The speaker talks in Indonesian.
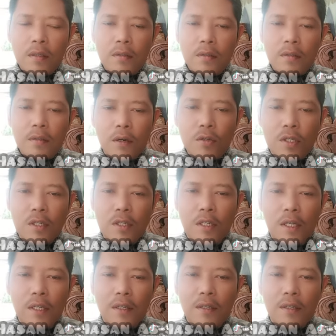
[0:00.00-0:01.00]
Terus
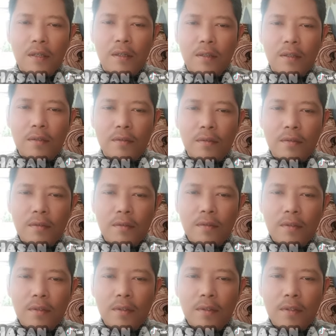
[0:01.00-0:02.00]
di
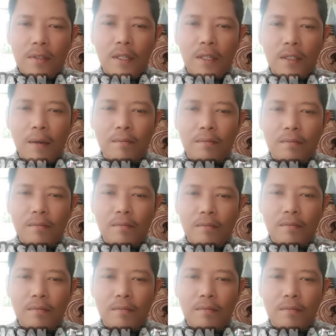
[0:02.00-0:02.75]
kitab